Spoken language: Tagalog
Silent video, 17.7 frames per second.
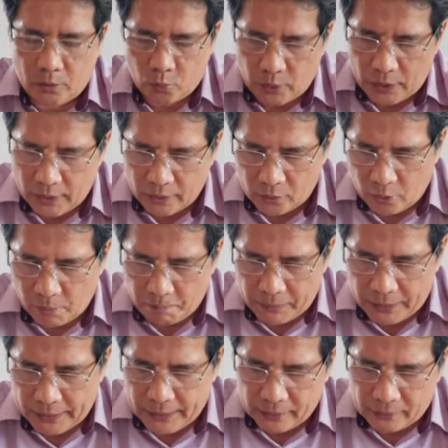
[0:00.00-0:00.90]
We are
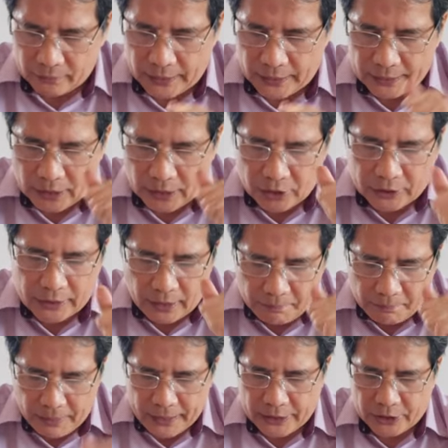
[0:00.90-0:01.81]
complete in Christ, our
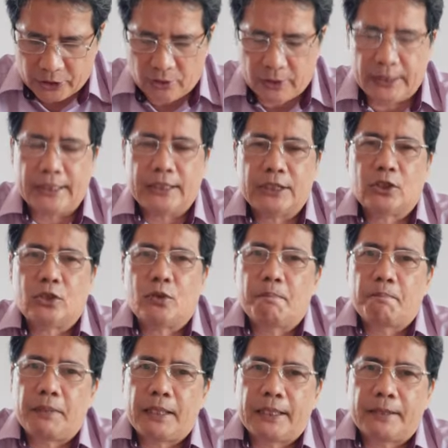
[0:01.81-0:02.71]
salvation is
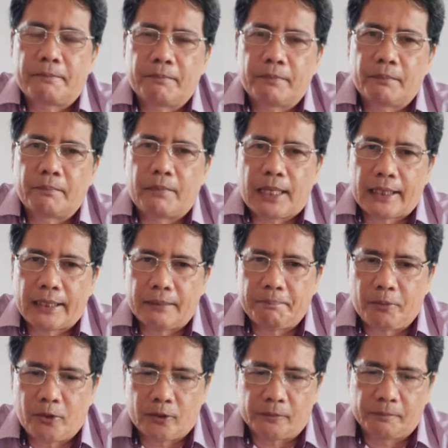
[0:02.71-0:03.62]
complete.
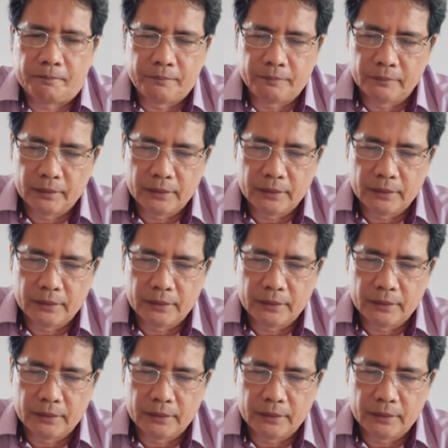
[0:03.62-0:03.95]
Bakit po?